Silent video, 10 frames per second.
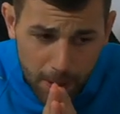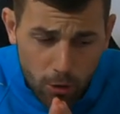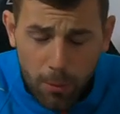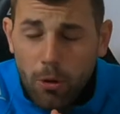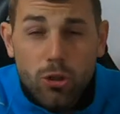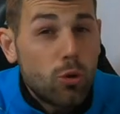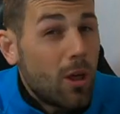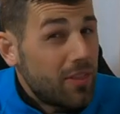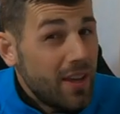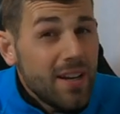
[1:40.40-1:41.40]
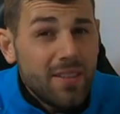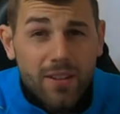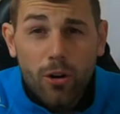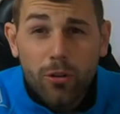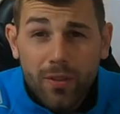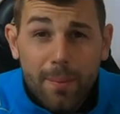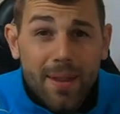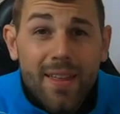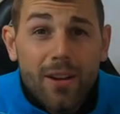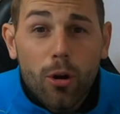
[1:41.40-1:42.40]
lo primero que suelo hacer de,
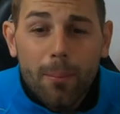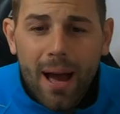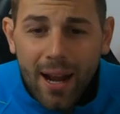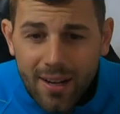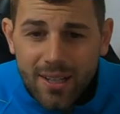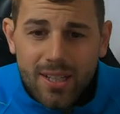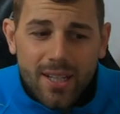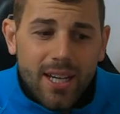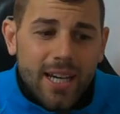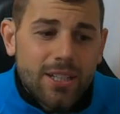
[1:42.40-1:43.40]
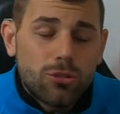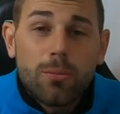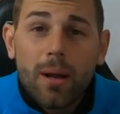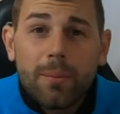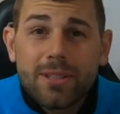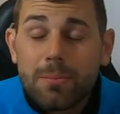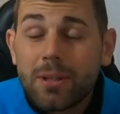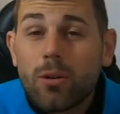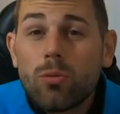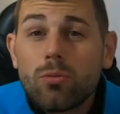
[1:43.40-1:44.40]
media, de normal, es tomarme,
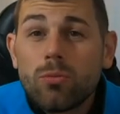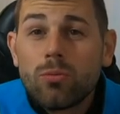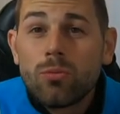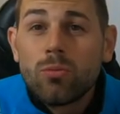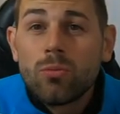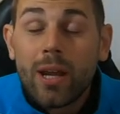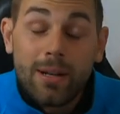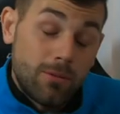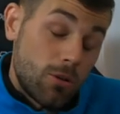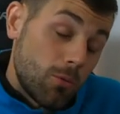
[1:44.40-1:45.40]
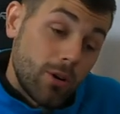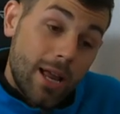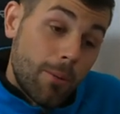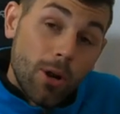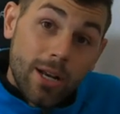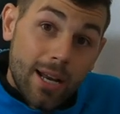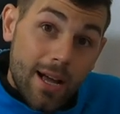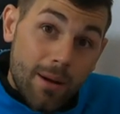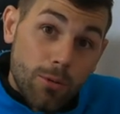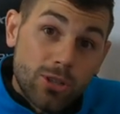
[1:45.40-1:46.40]
siempre tengo un, como en la, en
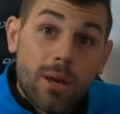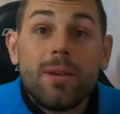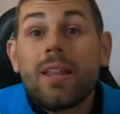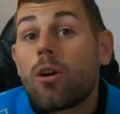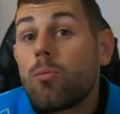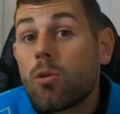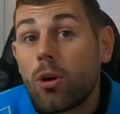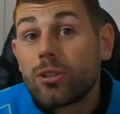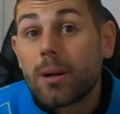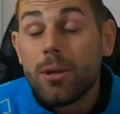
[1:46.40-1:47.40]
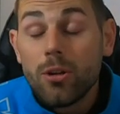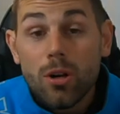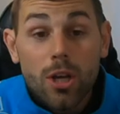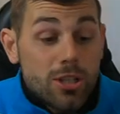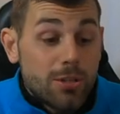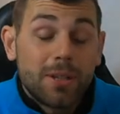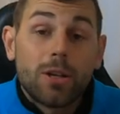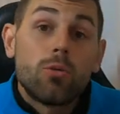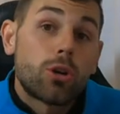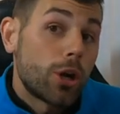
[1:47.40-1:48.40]
la bolsa vida, como cuando termino, siempre
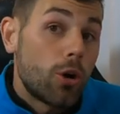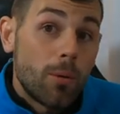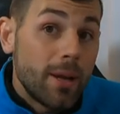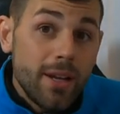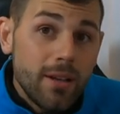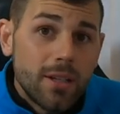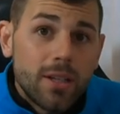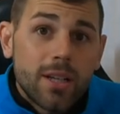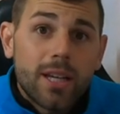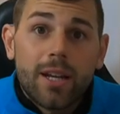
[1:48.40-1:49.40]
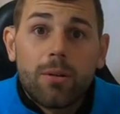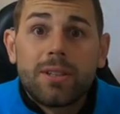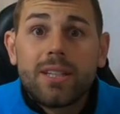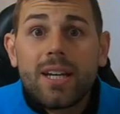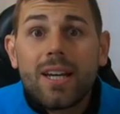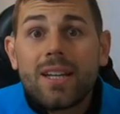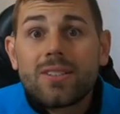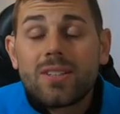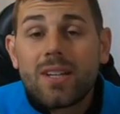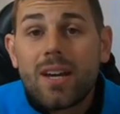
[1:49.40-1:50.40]
tengo un recovery que normalmente
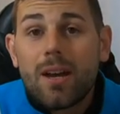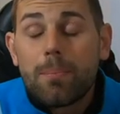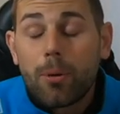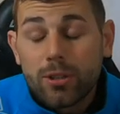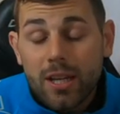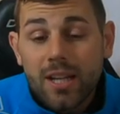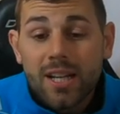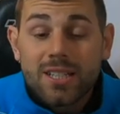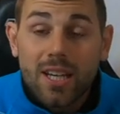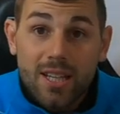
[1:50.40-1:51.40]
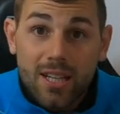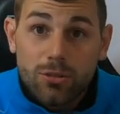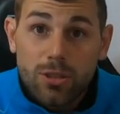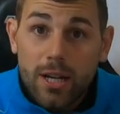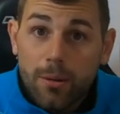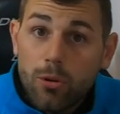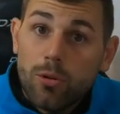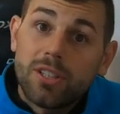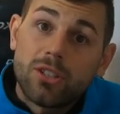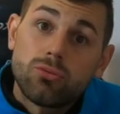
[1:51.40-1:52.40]
es eh, proteínas e hidratos de
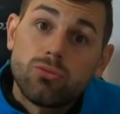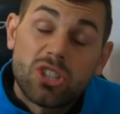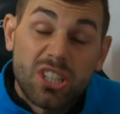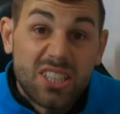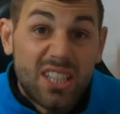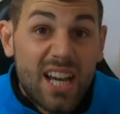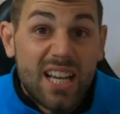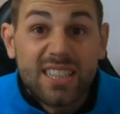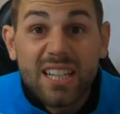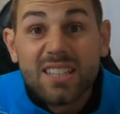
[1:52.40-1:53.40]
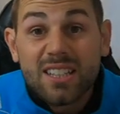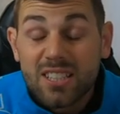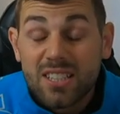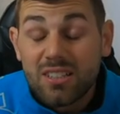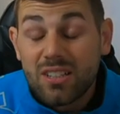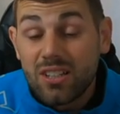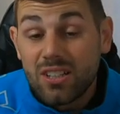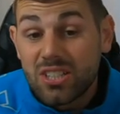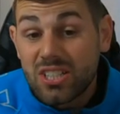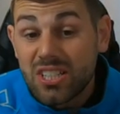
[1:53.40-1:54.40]
carbono, normalmente es un
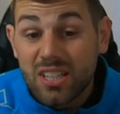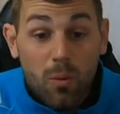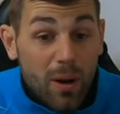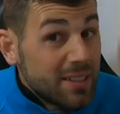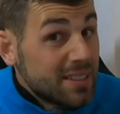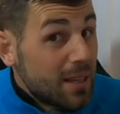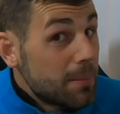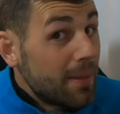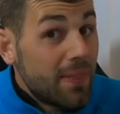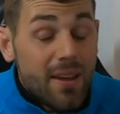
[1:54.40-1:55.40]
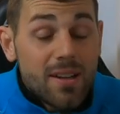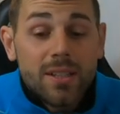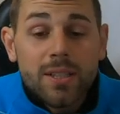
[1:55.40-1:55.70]
70-30, 60-40, eh, depende.